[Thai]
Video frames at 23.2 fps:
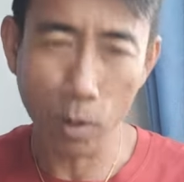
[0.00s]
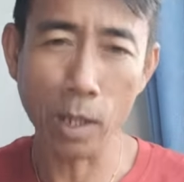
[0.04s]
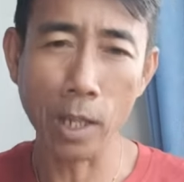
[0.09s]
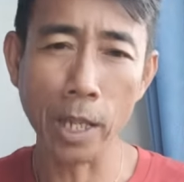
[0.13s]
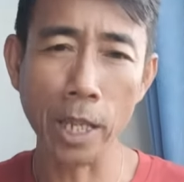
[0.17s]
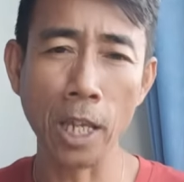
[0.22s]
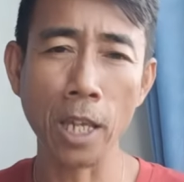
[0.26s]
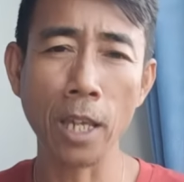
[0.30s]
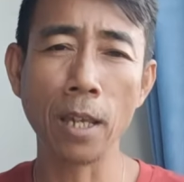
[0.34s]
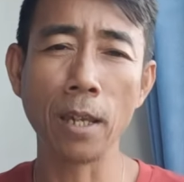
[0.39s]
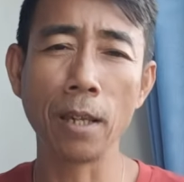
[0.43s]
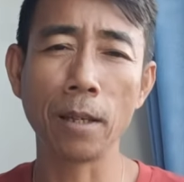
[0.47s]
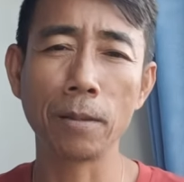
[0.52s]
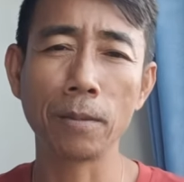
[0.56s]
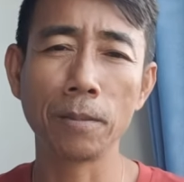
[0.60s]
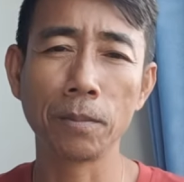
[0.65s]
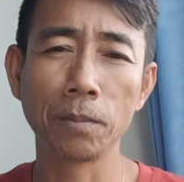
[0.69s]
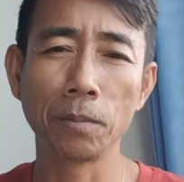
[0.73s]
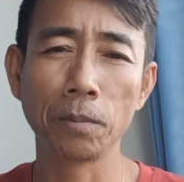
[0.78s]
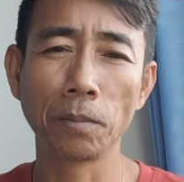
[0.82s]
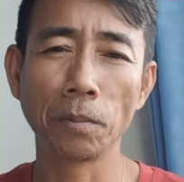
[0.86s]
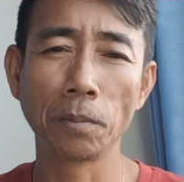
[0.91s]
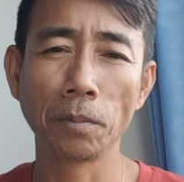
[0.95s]
นี้
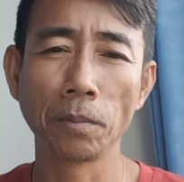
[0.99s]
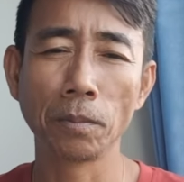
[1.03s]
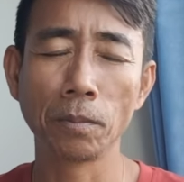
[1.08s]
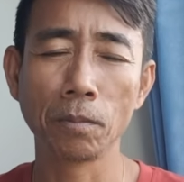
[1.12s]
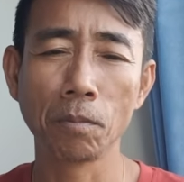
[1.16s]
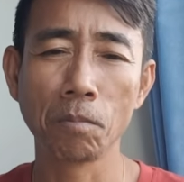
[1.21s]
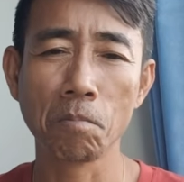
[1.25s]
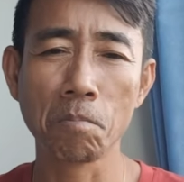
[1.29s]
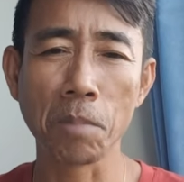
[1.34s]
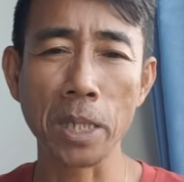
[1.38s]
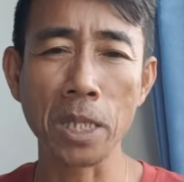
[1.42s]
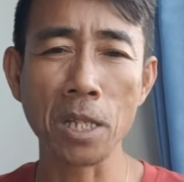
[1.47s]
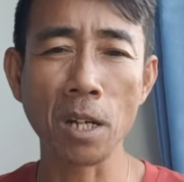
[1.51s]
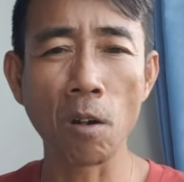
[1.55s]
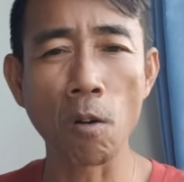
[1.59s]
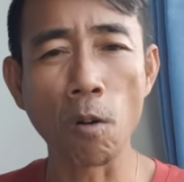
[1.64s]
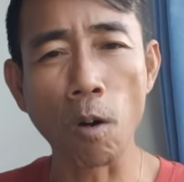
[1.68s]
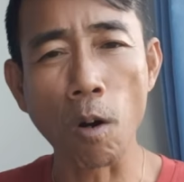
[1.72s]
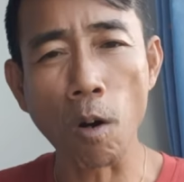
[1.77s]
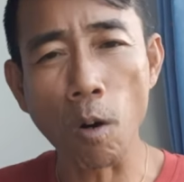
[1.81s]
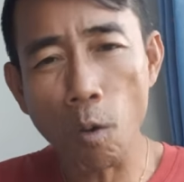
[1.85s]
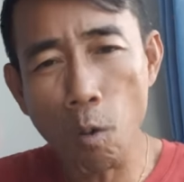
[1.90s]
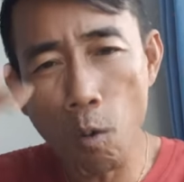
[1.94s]
มันยัง
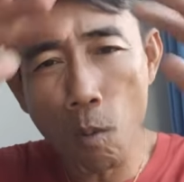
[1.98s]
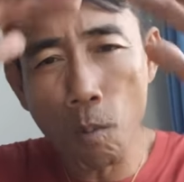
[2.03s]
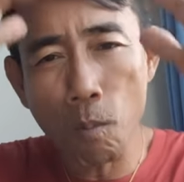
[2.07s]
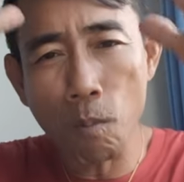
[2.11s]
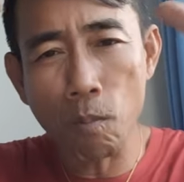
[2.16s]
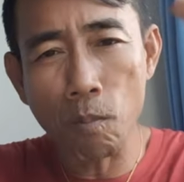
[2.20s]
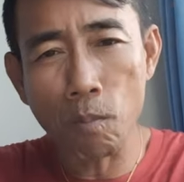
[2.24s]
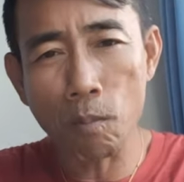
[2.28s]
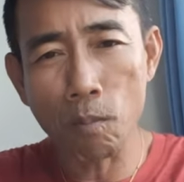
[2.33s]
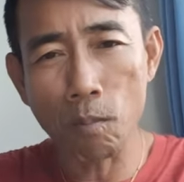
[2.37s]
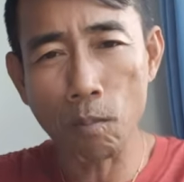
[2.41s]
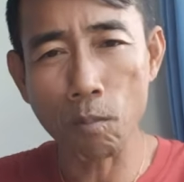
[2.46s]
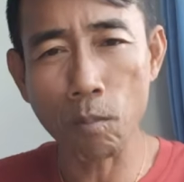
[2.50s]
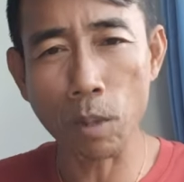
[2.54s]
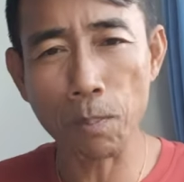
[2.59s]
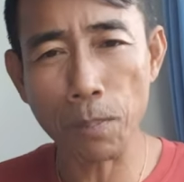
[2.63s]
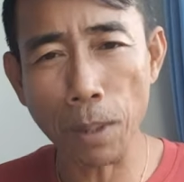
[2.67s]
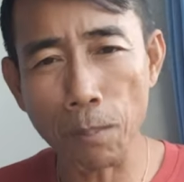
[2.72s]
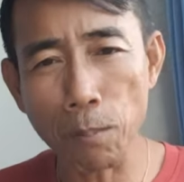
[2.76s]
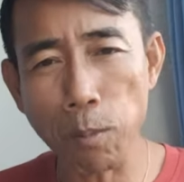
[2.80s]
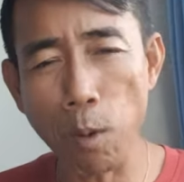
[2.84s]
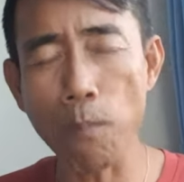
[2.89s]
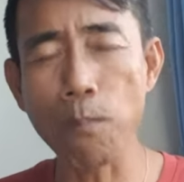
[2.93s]
ห่อหุ้ม มันเป็
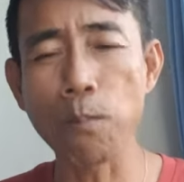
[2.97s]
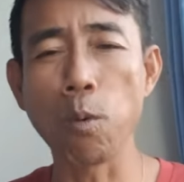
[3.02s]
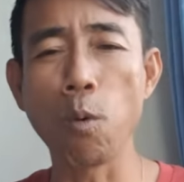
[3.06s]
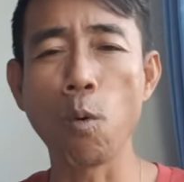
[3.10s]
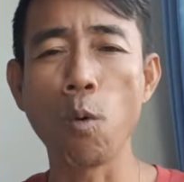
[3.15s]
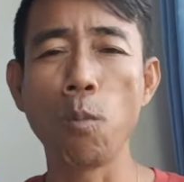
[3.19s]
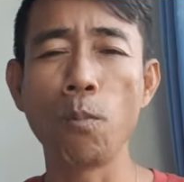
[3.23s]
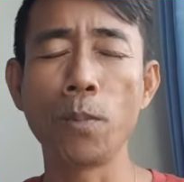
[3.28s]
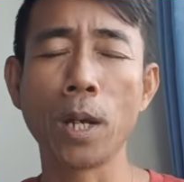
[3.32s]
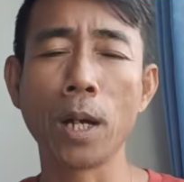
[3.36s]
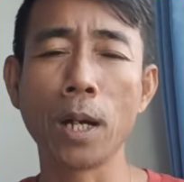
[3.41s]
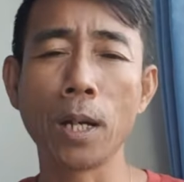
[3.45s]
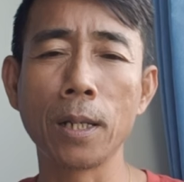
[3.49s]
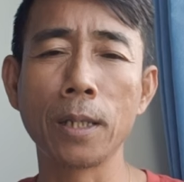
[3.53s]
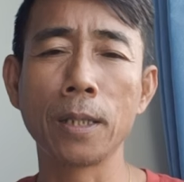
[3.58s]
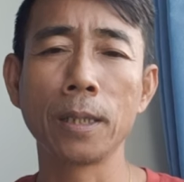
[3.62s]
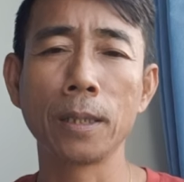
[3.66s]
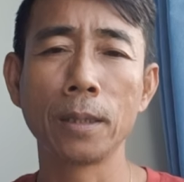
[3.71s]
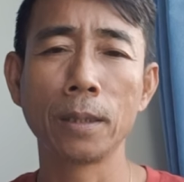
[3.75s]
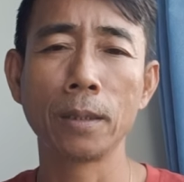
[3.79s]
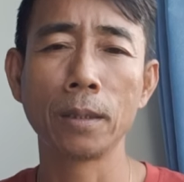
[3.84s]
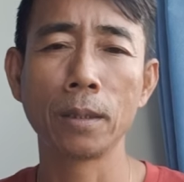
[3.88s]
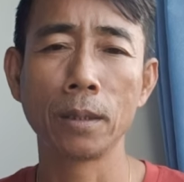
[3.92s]
นภพภูมินะ
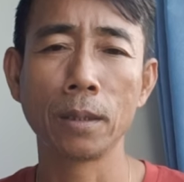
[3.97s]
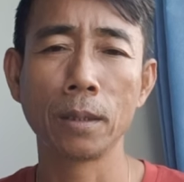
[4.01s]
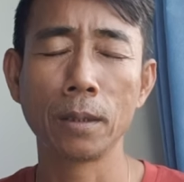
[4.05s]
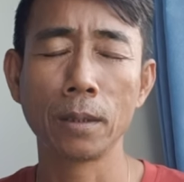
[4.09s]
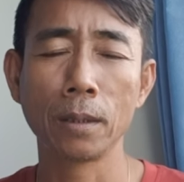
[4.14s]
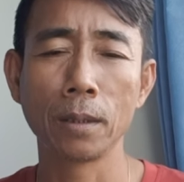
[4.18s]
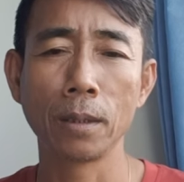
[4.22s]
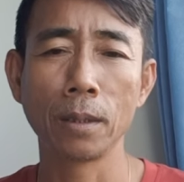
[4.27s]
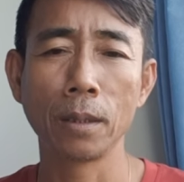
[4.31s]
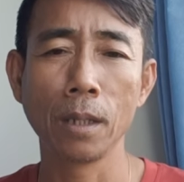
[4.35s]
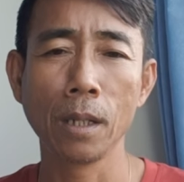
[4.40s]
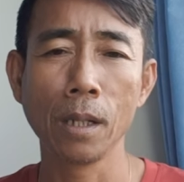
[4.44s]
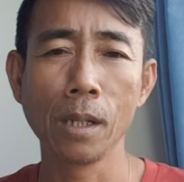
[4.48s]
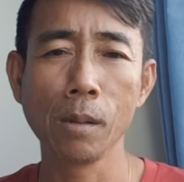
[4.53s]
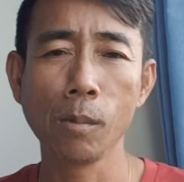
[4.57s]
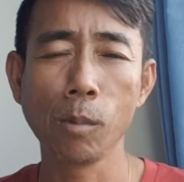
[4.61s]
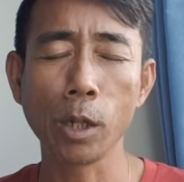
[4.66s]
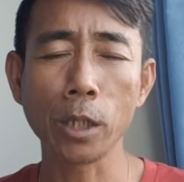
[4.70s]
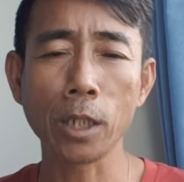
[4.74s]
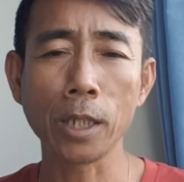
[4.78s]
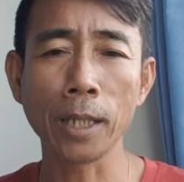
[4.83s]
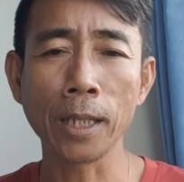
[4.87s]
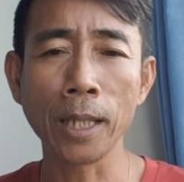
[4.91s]
เพ
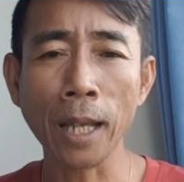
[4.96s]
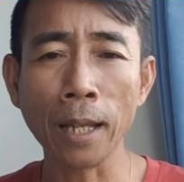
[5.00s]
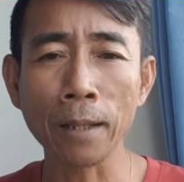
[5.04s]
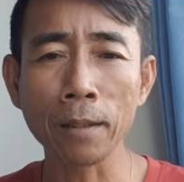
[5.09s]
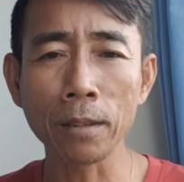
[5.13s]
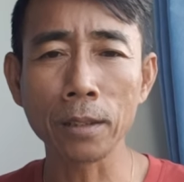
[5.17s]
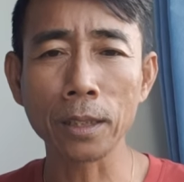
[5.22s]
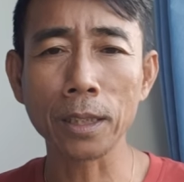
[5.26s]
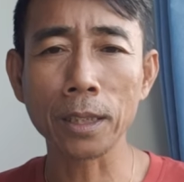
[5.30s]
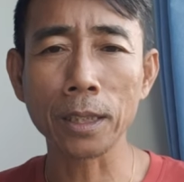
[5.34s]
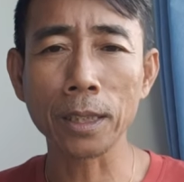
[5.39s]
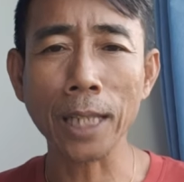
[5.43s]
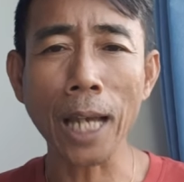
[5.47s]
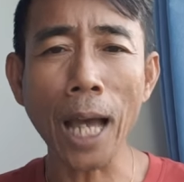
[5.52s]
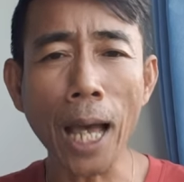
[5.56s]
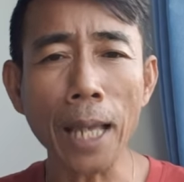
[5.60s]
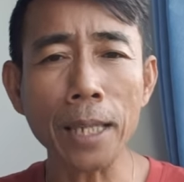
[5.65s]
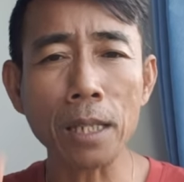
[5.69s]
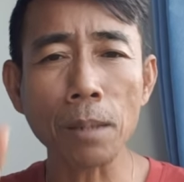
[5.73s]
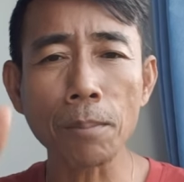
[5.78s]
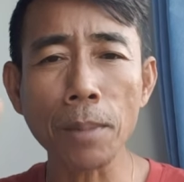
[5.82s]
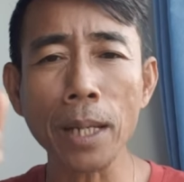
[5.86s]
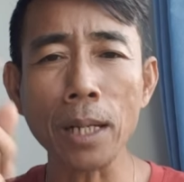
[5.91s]
ราะฉะนั้นชาติ
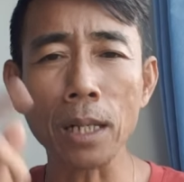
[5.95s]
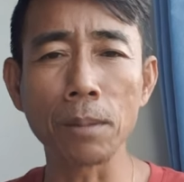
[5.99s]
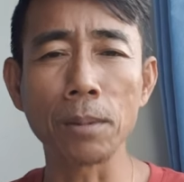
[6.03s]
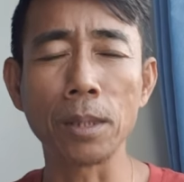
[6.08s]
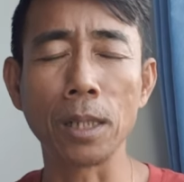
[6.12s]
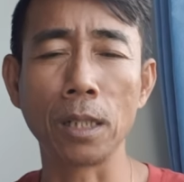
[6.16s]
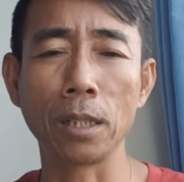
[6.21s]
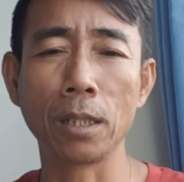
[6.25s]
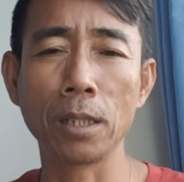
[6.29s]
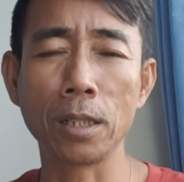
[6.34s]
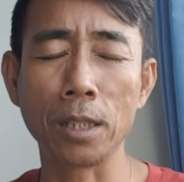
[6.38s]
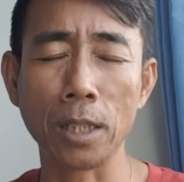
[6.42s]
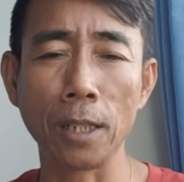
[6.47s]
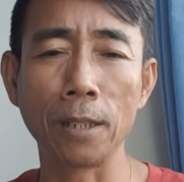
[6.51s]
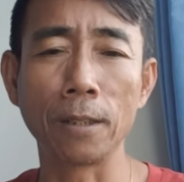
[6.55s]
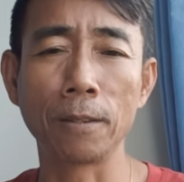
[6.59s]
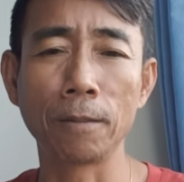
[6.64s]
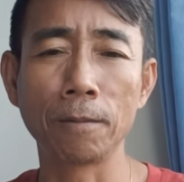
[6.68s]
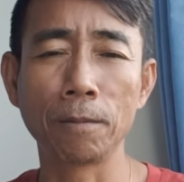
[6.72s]
ยังไม่เกิดเหนื่อยก็จริง